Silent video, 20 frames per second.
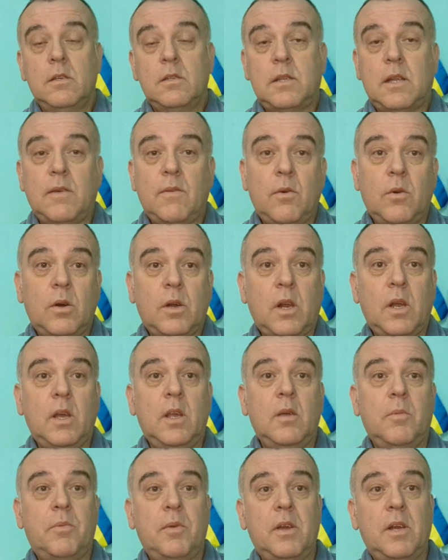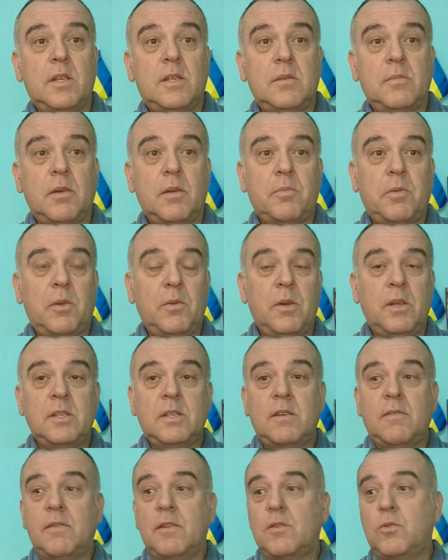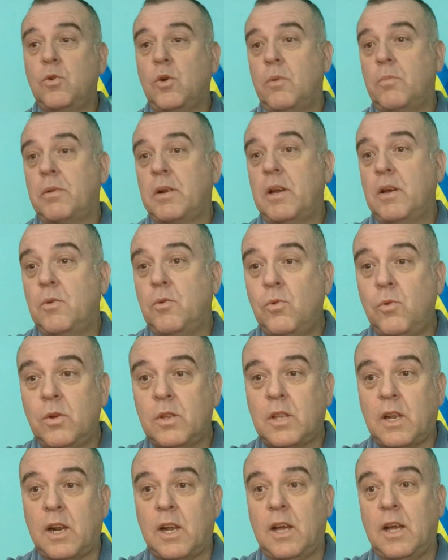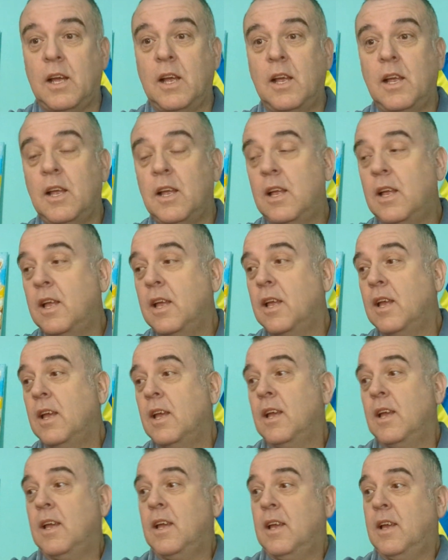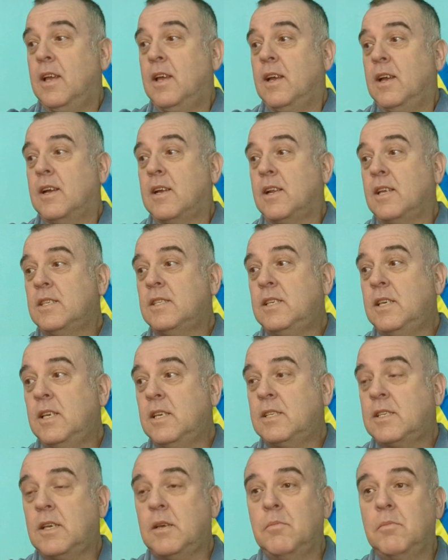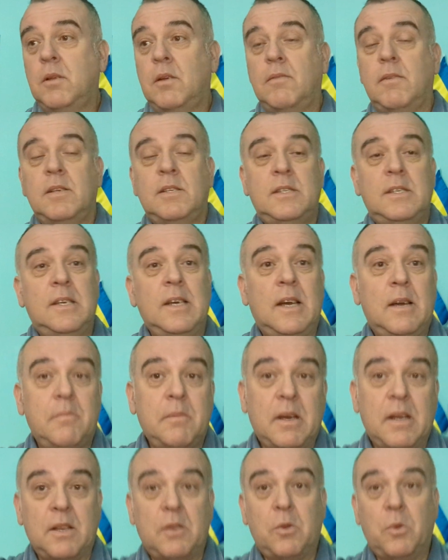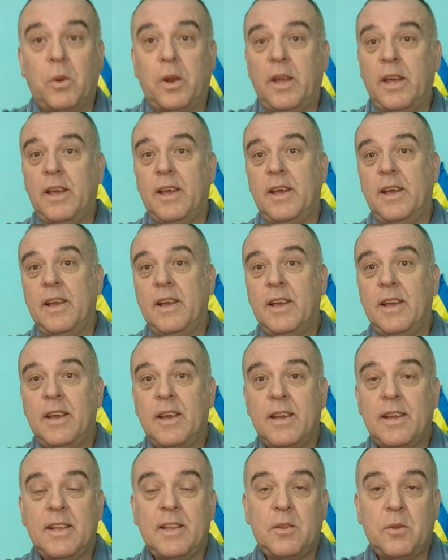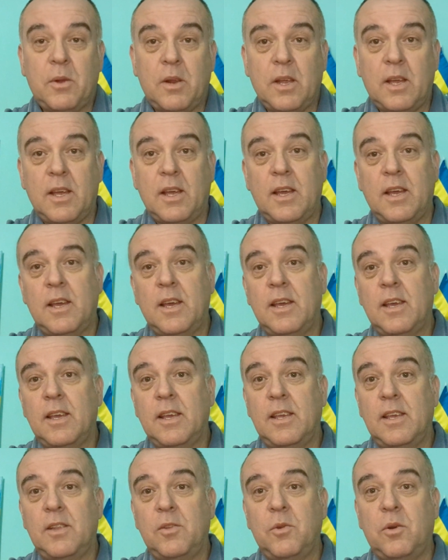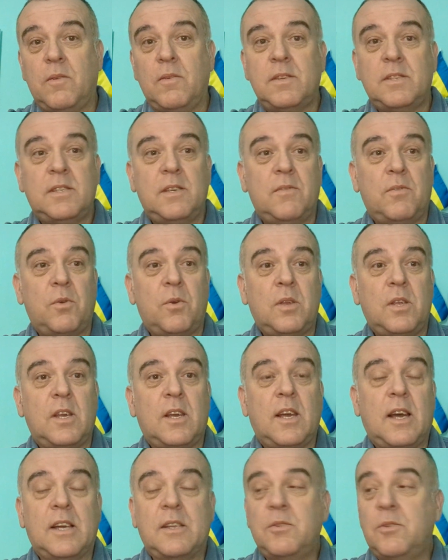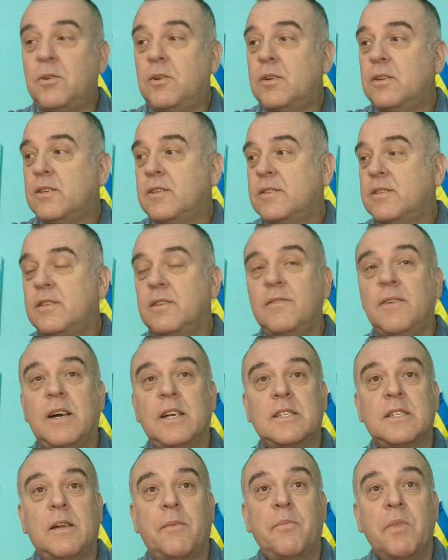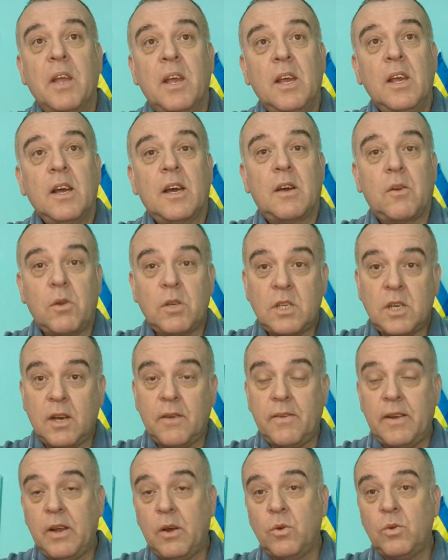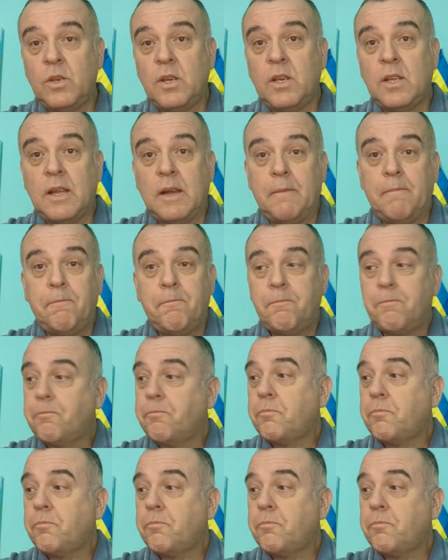Слава Украине! Приветствуем от Полонского. Доброе утро! К российским новостям, которые, которые и не новости вроде как, но неважно. Короче говоря, у них там